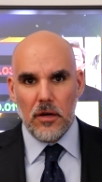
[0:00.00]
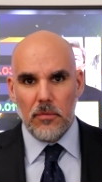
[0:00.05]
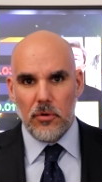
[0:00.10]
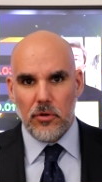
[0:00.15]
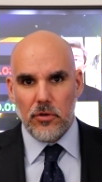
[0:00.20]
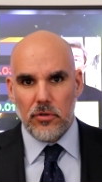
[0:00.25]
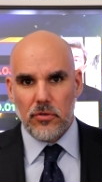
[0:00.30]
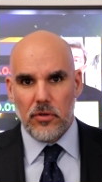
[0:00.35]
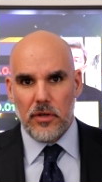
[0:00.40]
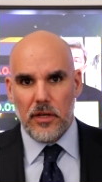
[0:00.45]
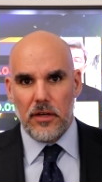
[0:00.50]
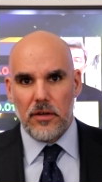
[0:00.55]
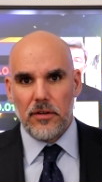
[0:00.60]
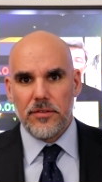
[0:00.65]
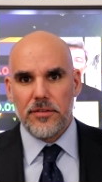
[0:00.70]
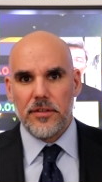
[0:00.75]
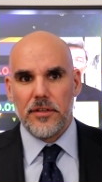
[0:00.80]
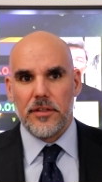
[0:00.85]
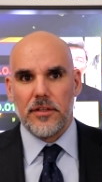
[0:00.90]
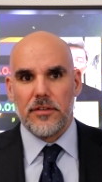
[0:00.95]
Por otro lado,
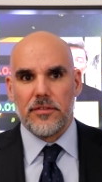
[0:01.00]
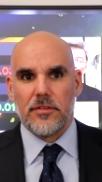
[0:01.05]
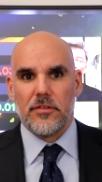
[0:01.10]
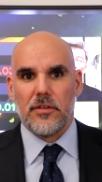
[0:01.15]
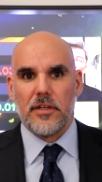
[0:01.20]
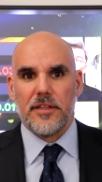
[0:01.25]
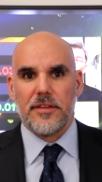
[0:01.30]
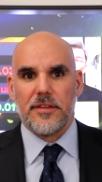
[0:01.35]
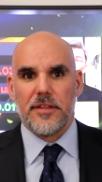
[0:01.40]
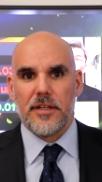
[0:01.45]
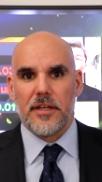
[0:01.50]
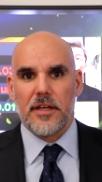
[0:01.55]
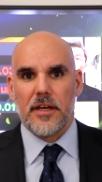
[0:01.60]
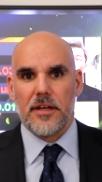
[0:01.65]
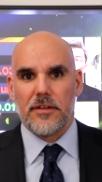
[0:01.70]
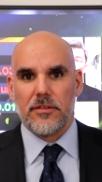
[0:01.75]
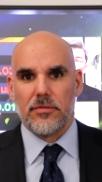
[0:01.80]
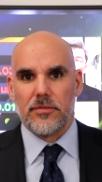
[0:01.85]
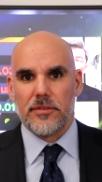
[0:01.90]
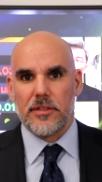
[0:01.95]
se inició la entrega de
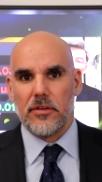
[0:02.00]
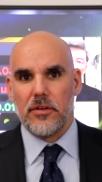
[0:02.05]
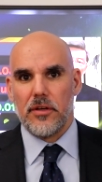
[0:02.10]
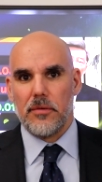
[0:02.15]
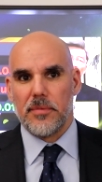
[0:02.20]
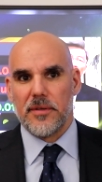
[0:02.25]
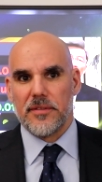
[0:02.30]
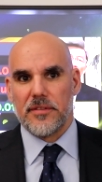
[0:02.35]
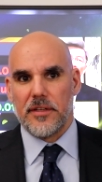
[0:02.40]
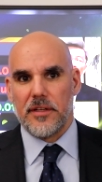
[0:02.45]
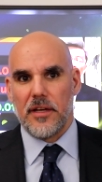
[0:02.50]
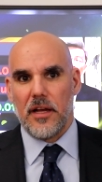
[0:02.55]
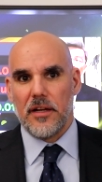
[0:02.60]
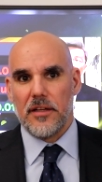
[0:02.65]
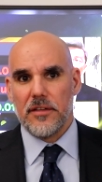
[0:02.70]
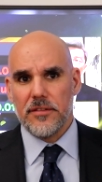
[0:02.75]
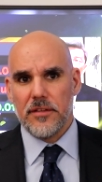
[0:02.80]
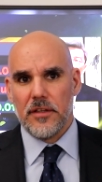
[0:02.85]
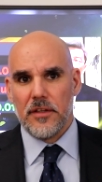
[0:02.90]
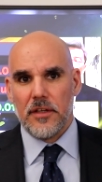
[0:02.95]
resultados
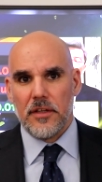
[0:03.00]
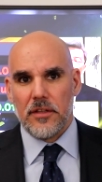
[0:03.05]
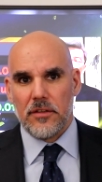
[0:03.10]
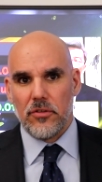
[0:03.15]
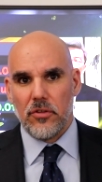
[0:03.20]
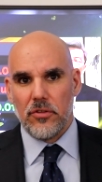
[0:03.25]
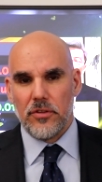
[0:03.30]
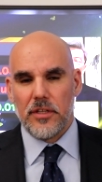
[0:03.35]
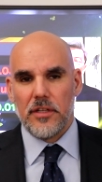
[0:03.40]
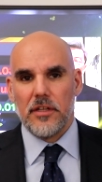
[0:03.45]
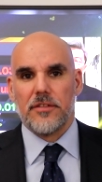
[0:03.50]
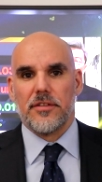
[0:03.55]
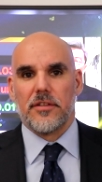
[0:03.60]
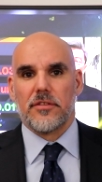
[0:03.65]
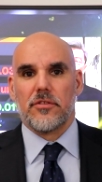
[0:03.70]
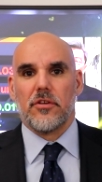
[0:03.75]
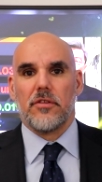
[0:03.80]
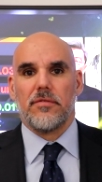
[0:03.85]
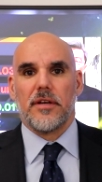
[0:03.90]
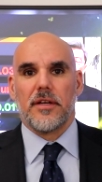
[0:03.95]
empresariales, donde en el
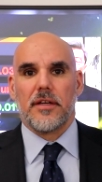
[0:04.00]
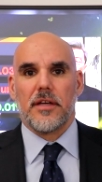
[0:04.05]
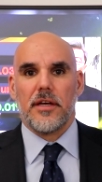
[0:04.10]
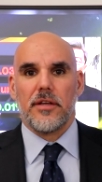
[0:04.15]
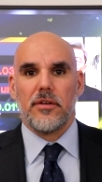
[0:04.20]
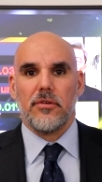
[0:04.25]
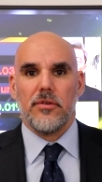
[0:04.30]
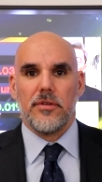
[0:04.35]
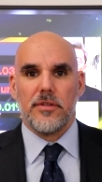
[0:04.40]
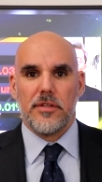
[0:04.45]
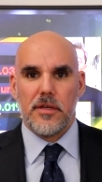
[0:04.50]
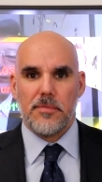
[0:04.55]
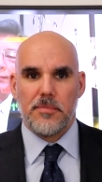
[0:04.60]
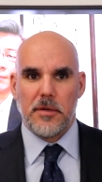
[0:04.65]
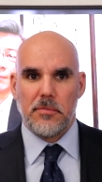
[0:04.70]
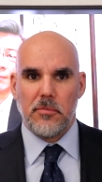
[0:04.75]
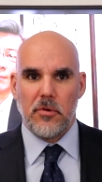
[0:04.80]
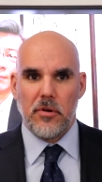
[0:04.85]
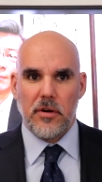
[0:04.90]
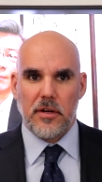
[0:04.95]
sector bancario
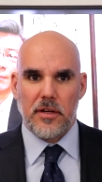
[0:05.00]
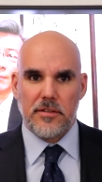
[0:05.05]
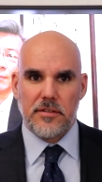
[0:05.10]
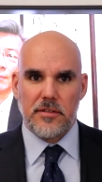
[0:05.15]
JP Morgan